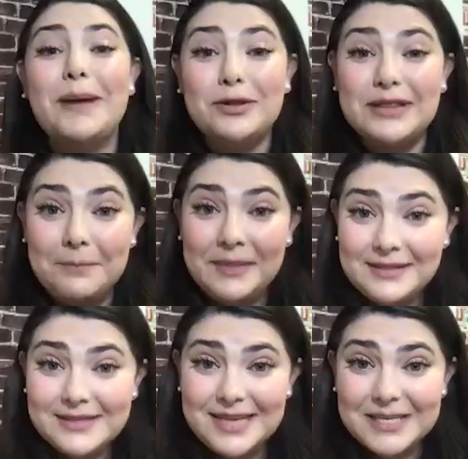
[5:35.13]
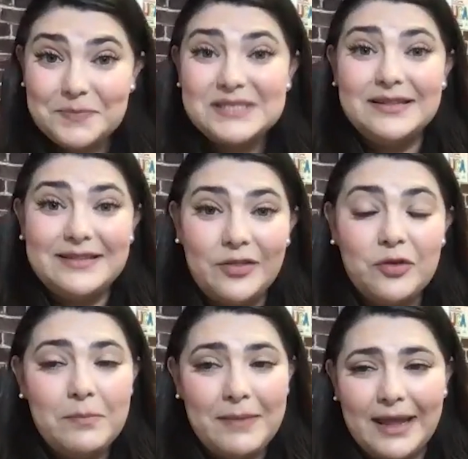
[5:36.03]
pero también te estás presentando
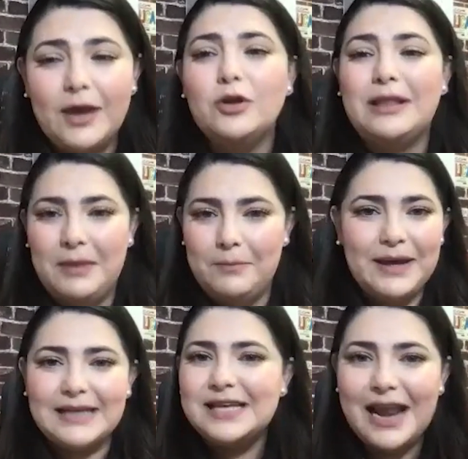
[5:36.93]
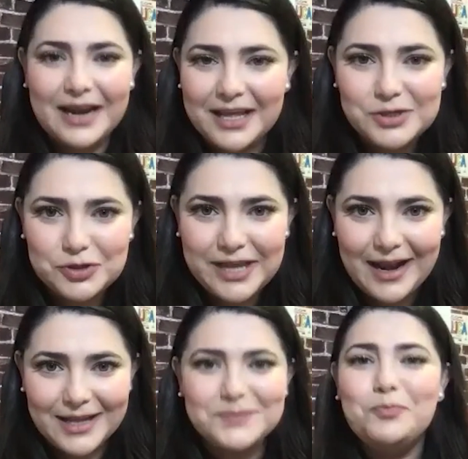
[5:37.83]
en México, también gracias a las redes
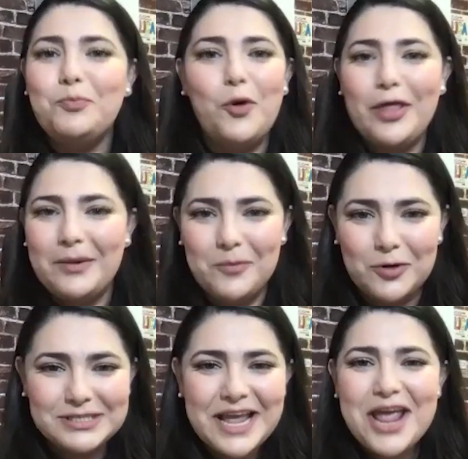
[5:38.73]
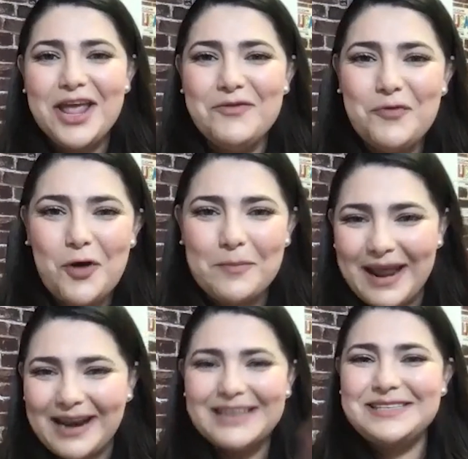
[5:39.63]
sociales podemos
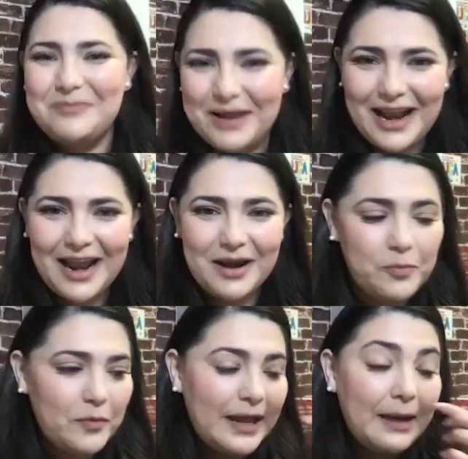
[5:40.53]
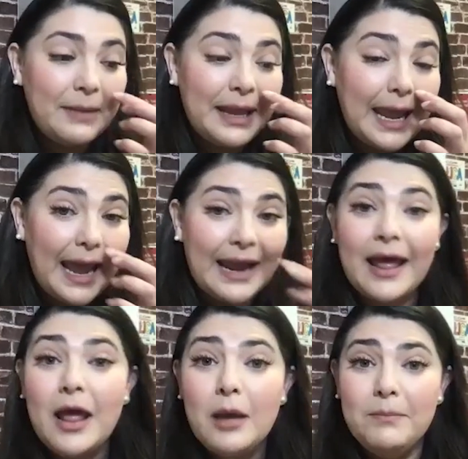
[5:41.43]
informarles también en la República Mexicana.
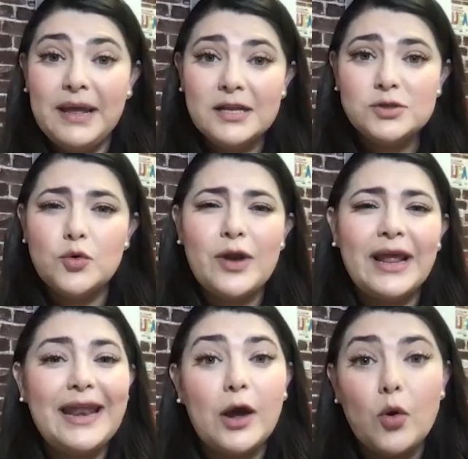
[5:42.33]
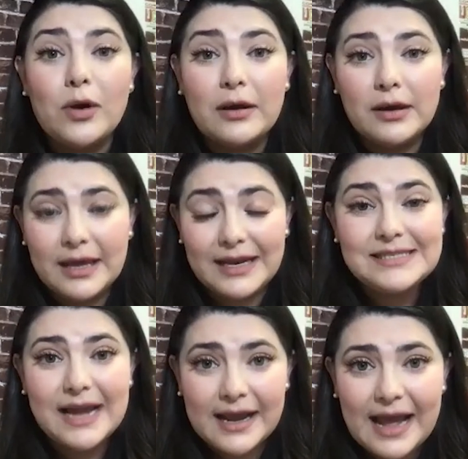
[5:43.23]
Vienes con una gira con
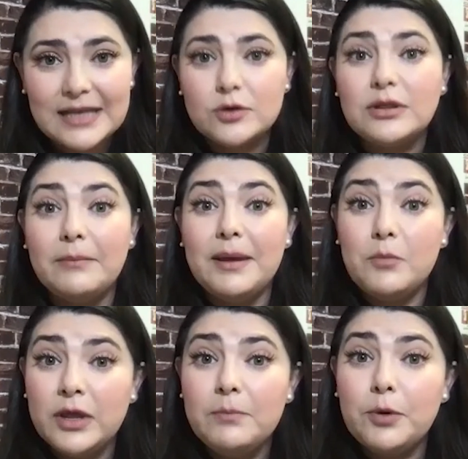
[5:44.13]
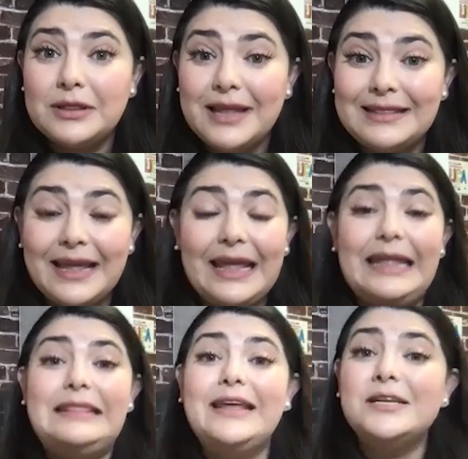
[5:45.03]
Cristian Castro, también muy importante,
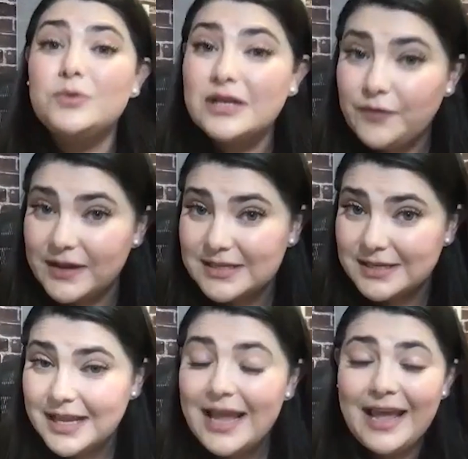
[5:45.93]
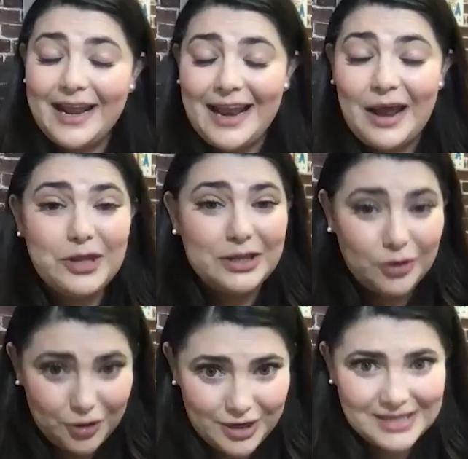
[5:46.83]
y tienes unas fechas en el
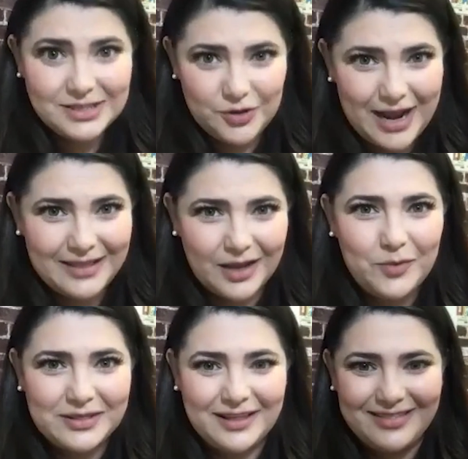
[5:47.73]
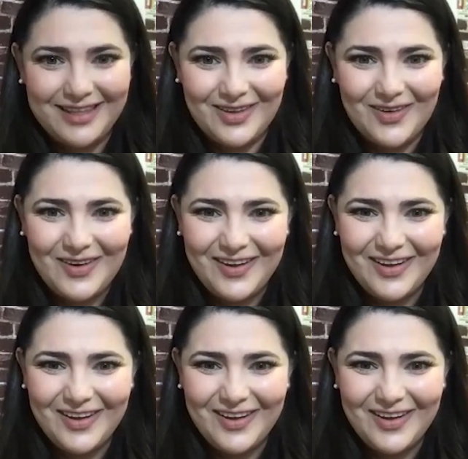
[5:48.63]
Auditorio Nacional, tengo entendido.